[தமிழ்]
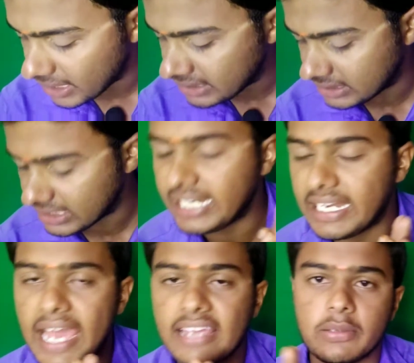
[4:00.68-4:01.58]
பாயிண்ட் த்ரீ
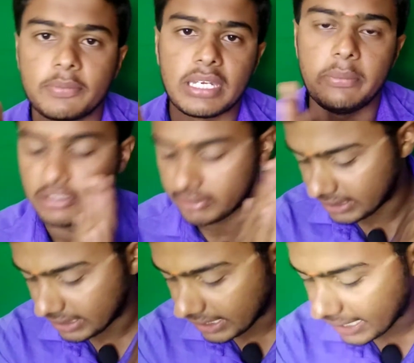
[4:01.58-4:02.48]
லேக் சப்ஸ்கிரைபர்ஸ்
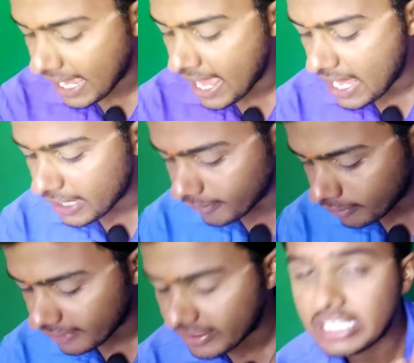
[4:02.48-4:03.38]
வந்து இருக்காங்க
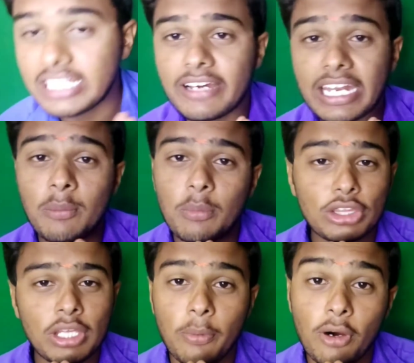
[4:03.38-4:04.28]
இவங்க வந்து இது வரைக்கும்
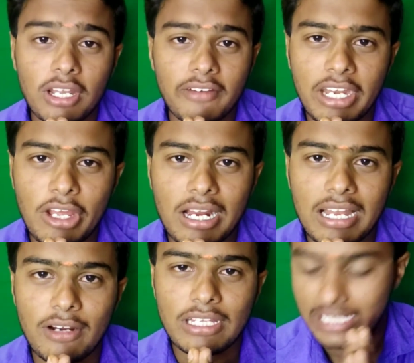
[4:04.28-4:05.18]
மொத்த போட்ட
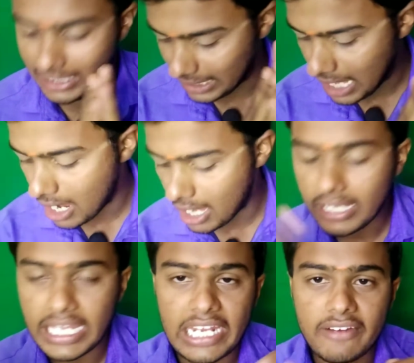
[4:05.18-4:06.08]
வீடியோக்கள் எவ்வளோ தெரியுங்களா
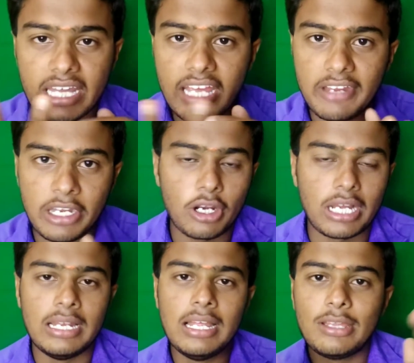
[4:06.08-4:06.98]
இருபதே
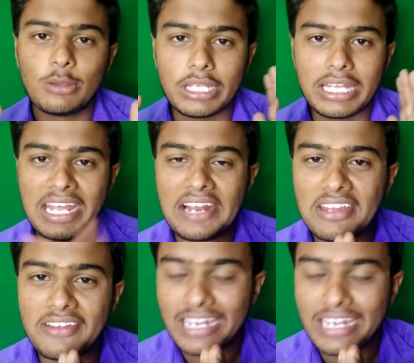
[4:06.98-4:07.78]
வீடியோக்கள் ஸோ அந்த இருபது